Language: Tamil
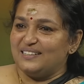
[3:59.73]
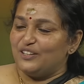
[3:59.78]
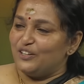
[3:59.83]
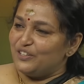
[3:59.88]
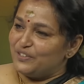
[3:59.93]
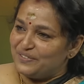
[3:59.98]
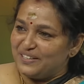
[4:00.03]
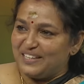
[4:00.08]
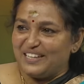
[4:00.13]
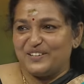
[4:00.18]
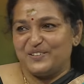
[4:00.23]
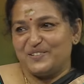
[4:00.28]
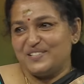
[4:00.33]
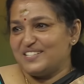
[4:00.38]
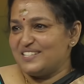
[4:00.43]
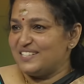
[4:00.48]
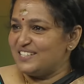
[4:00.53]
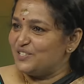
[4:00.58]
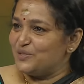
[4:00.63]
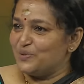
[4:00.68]
லாட் ஆஃப்
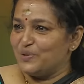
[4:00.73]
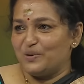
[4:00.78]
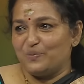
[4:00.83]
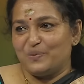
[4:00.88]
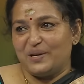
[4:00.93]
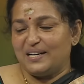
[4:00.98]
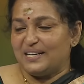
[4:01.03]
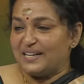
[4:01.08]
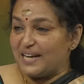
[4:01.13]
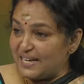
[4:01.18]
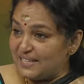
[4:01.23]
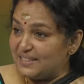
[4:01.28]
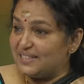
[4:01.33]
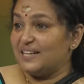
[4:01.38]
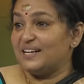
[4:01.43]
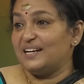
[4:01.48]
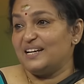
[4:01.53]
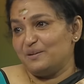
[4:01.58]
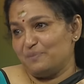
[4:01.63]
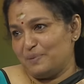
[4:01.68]
ஹீரோயின்ஸ் இஸ் டூயிங் வெல்
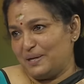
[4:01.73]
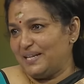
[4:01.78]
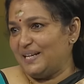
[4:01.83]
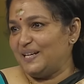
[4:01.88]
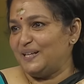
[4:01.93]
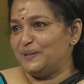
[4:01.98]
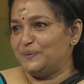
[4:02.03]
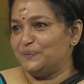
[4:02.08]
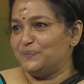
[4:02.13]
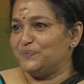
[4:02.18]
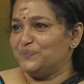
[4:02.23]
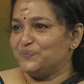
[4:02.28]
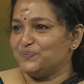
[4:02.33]
நயன்தாரா இன் மலையாளம்